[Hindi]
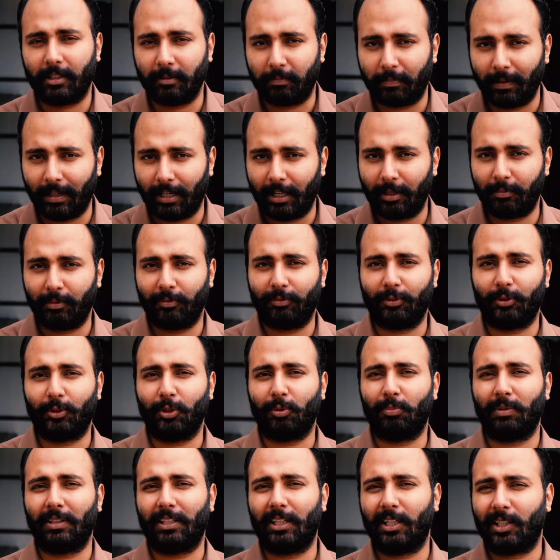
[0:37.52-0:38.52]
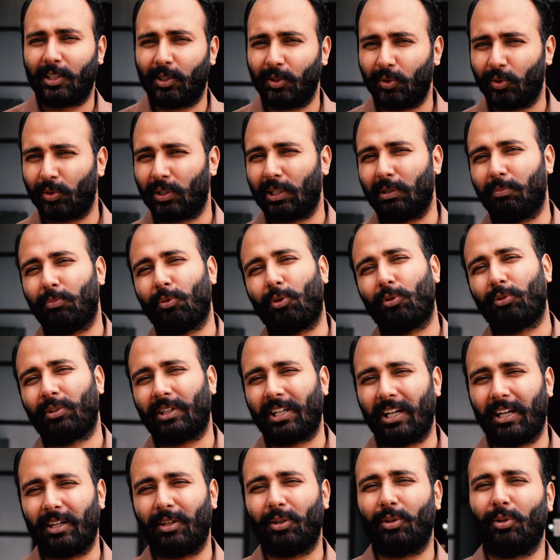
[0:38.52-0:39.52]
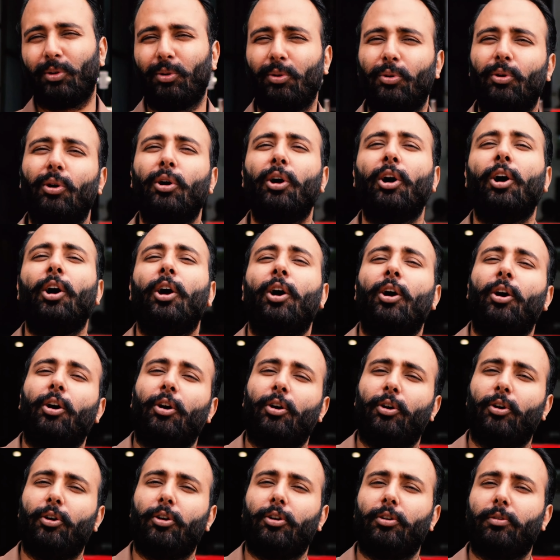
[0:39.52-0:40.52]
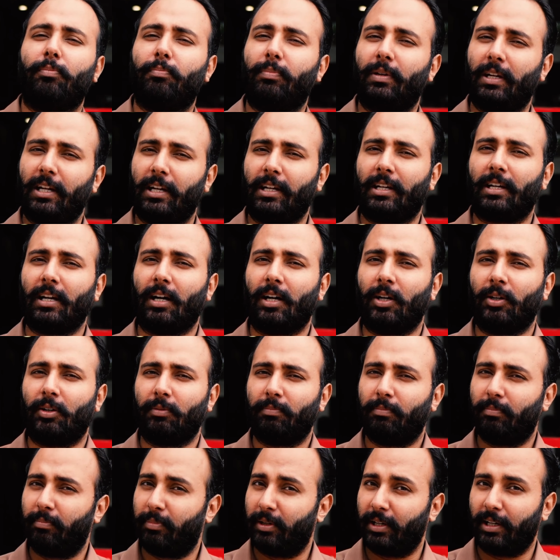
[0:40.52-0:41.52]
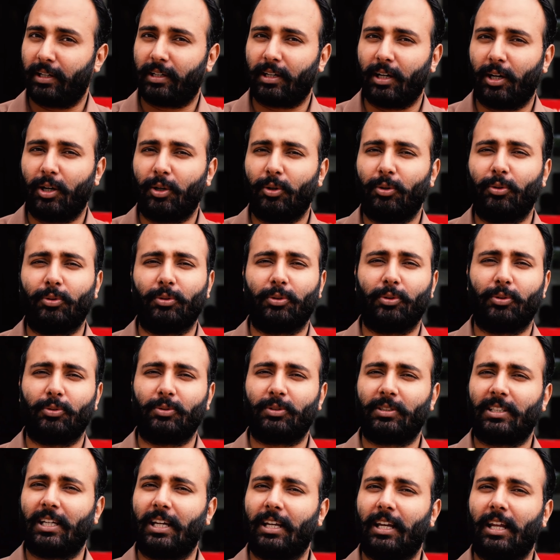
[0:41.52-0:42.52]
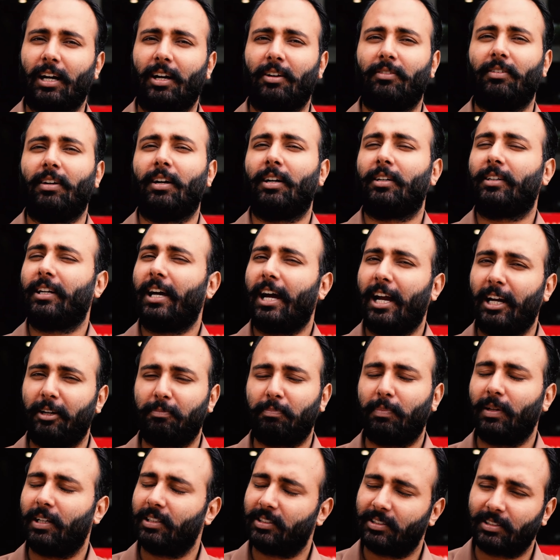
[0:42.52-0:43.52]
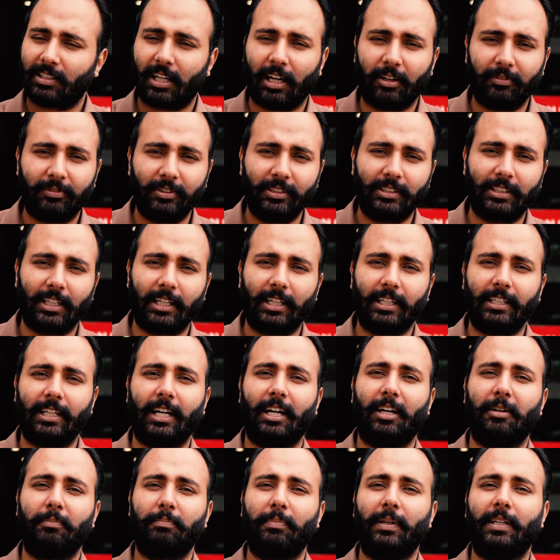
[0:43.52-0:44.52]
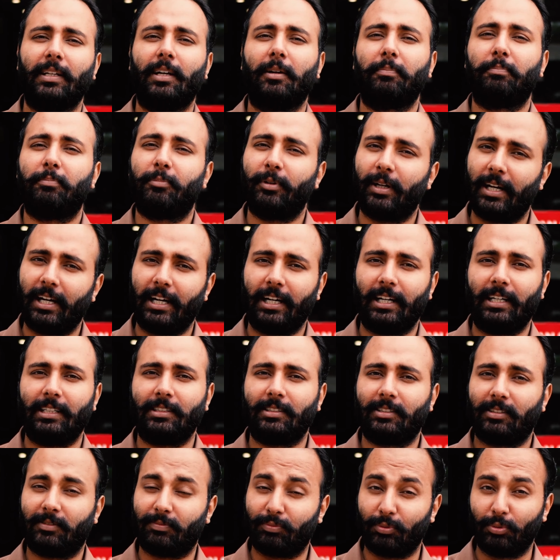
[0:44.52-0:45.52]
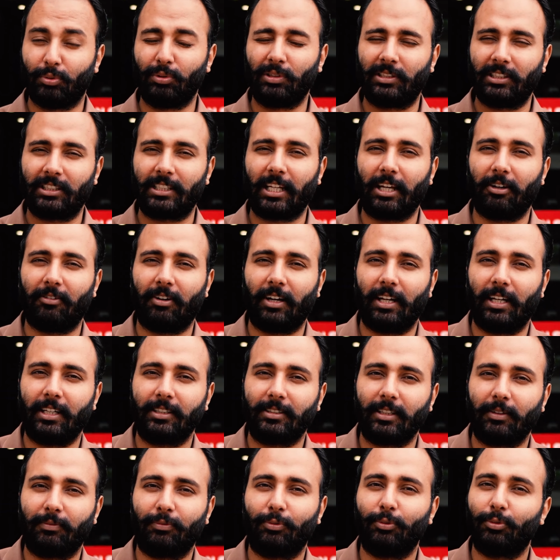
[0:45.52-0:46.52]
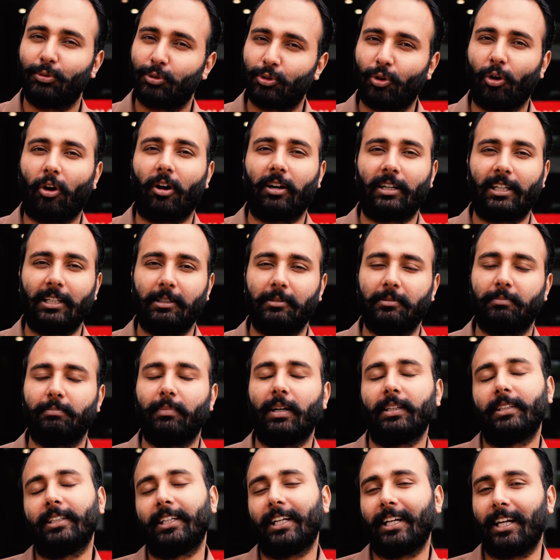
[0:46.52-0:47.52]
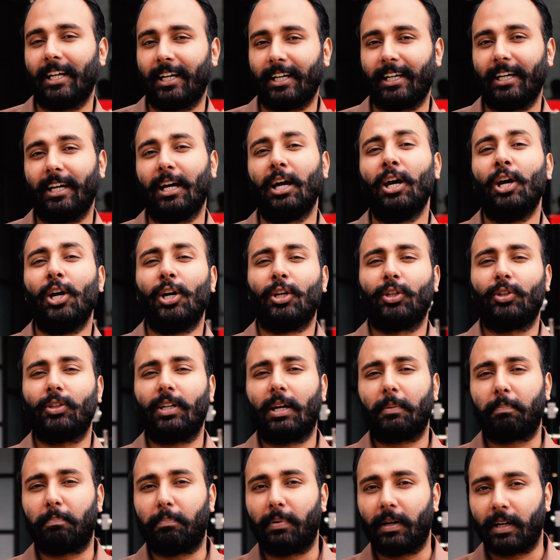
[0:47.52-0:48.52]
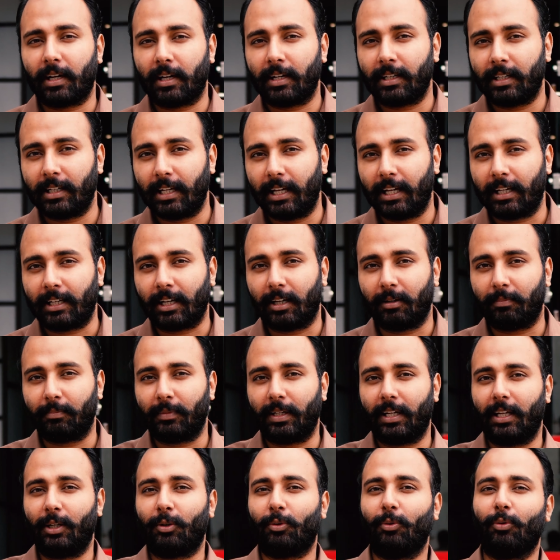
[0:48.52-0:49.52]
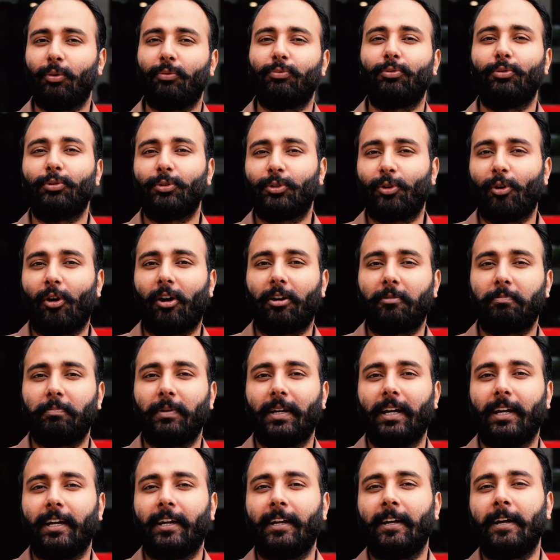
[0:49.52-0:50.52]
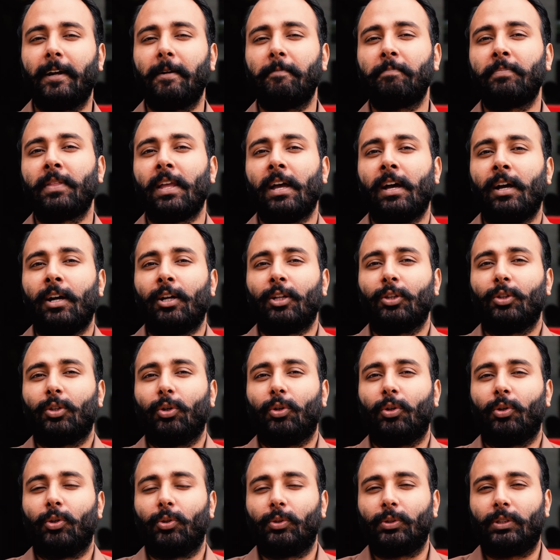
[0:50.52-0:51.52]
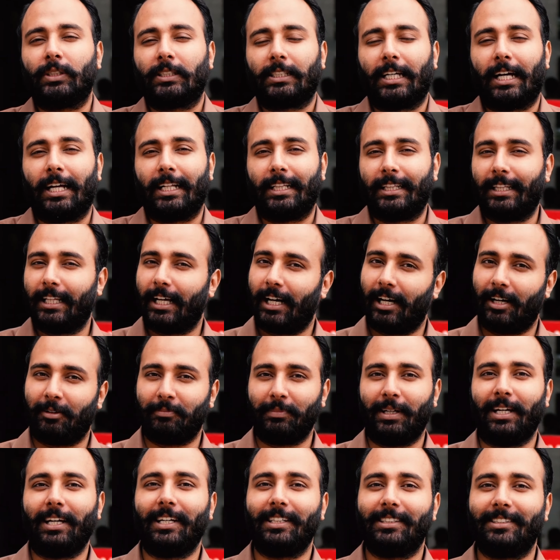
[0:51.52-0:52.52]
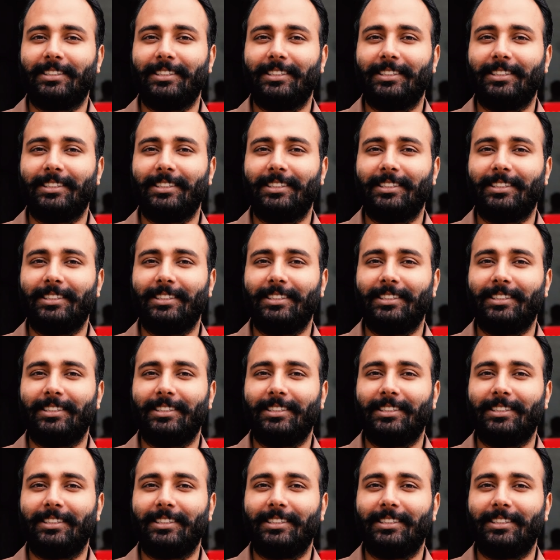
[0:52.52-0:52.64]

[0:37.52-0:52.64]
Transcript: मेरी पहले भी वीडियो में देखी होगी माउंटेनो और ब्रेक ब्रेकआउट और उसके अलावा डाइट प्लस काफ़ी सारे यहाँ पे ना ब्रांड्स फूड्स के हवाले से फूड कॉर्ट ही बनने लग गया तो यार बड़ा ही एक हम एक और फूड कॉर्ट पे आए हैं तो उसका नाम है